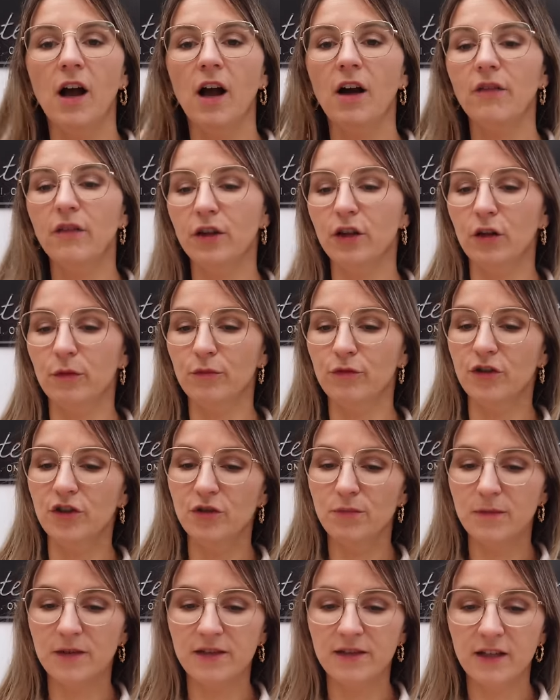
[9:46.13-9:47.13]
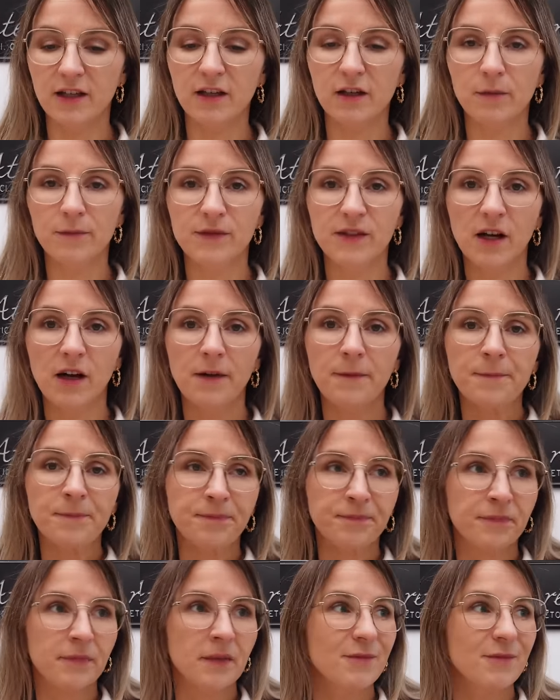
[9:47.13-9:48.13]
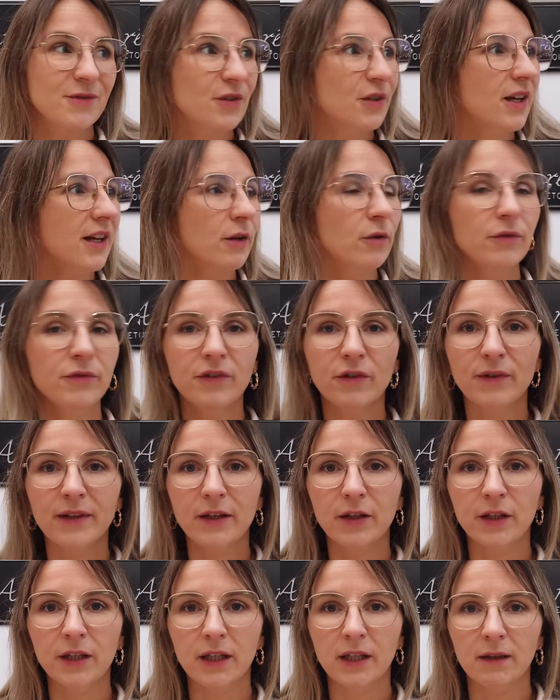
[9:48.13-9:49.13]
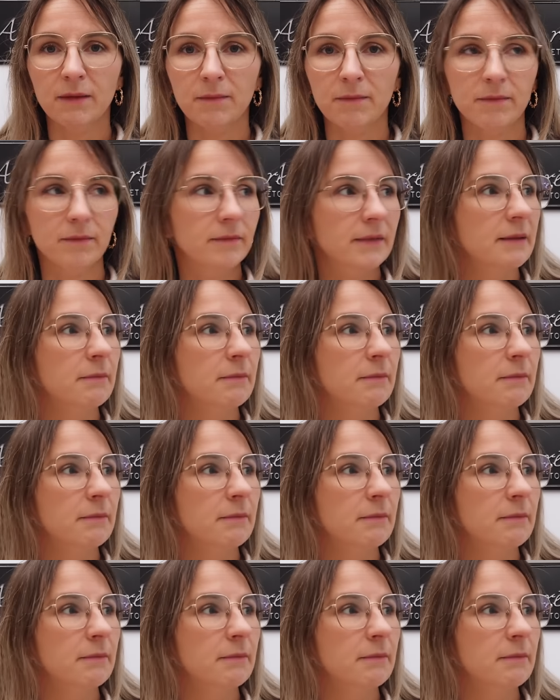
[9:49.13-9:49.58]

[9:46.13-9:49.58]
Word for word: avec un petit chemisier comme ça parce que là, le temps est,